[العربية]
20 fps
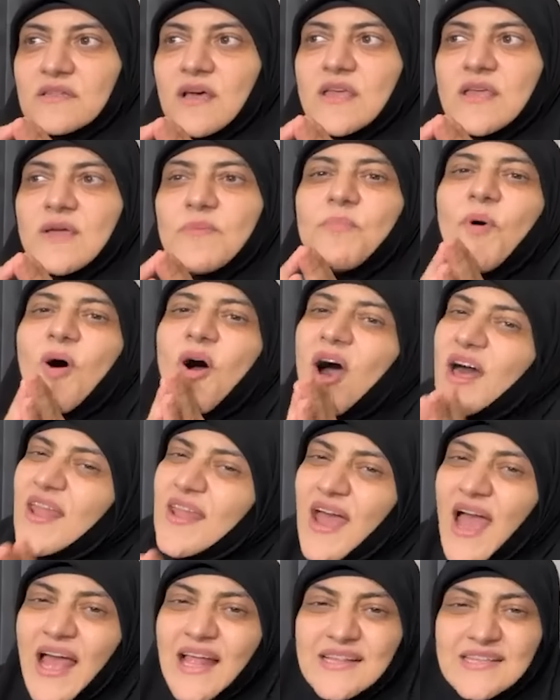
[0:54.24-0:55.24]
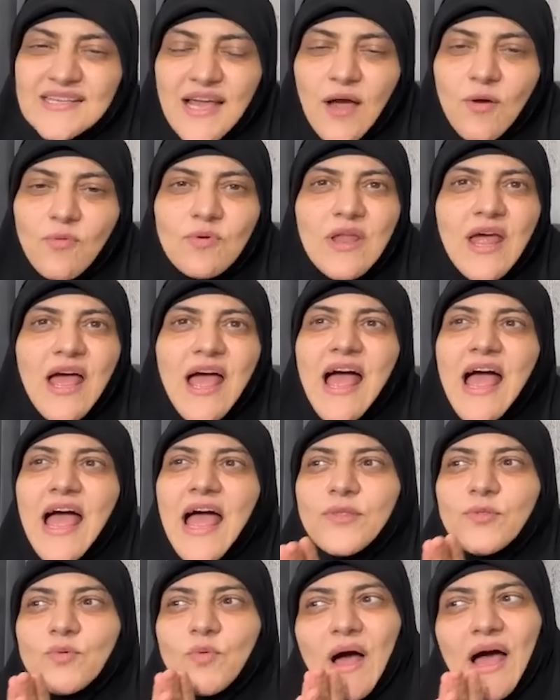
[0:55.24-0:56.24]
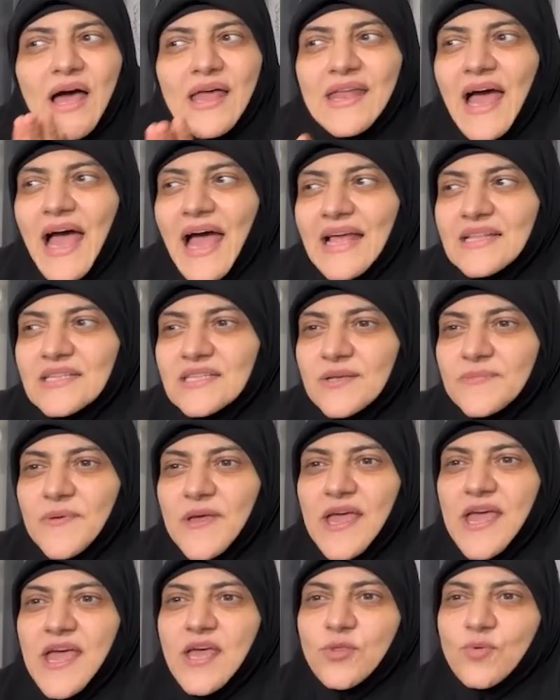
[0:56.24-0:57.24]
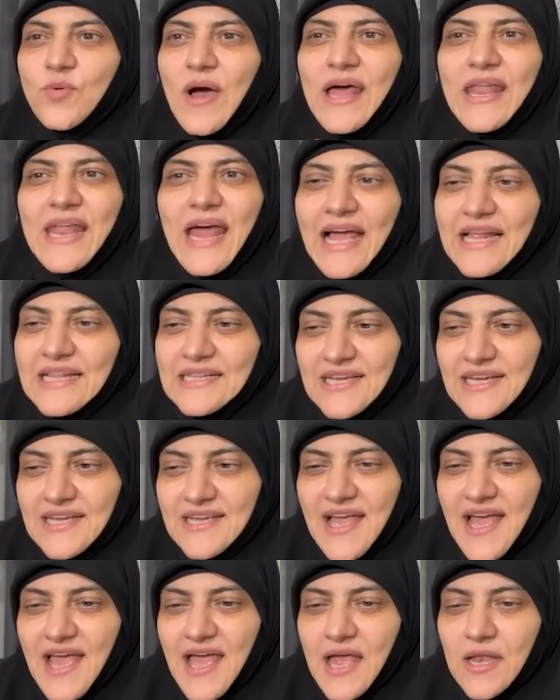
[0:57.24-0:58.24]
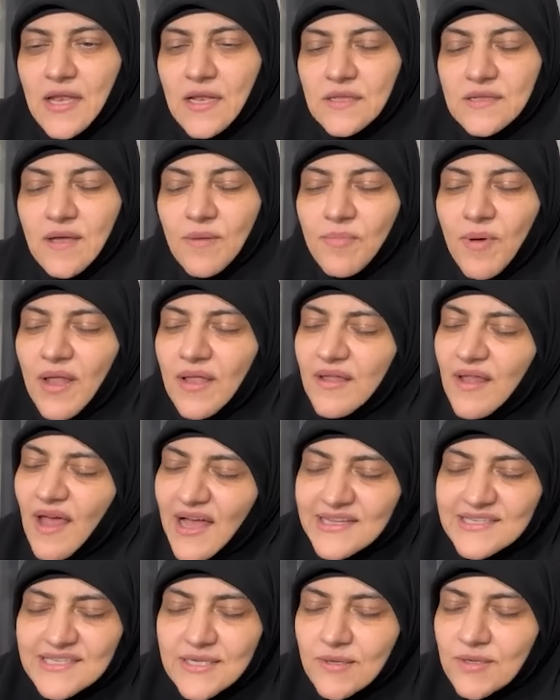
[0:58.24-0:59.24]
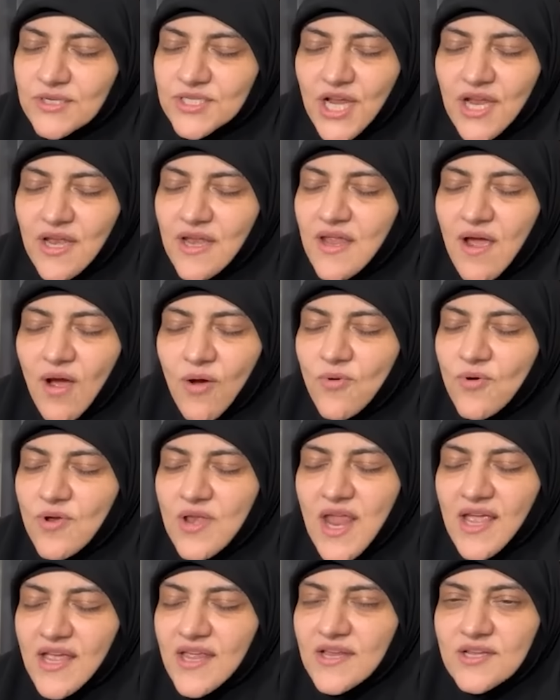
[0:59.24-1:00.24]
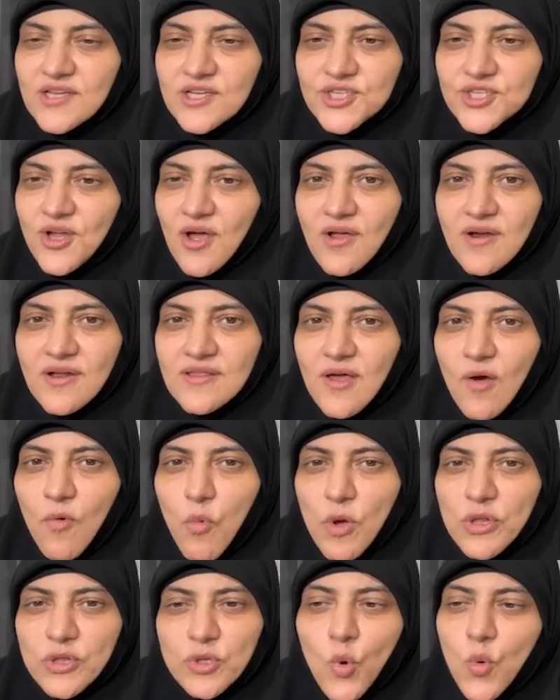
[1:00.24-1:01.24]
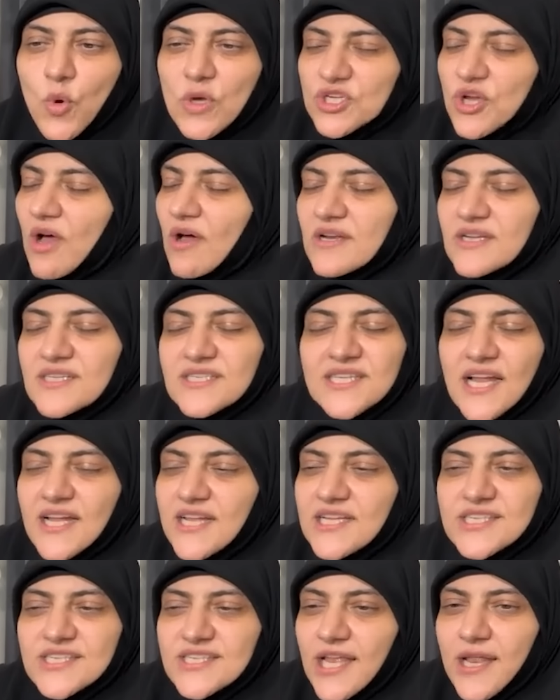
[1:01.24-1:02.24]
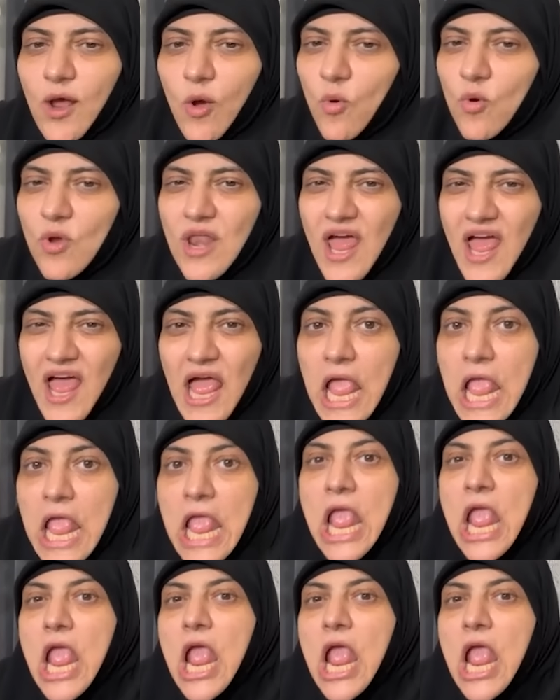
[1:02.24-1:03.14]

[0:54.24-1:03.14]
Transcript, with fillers: طيب ما هو أنا عندي أولاد وأنا عندي بيت وأنا عندي عيال طب الله عز وجل يقول لك إن الشهر دوت هو شهر الزاد للسنة كلها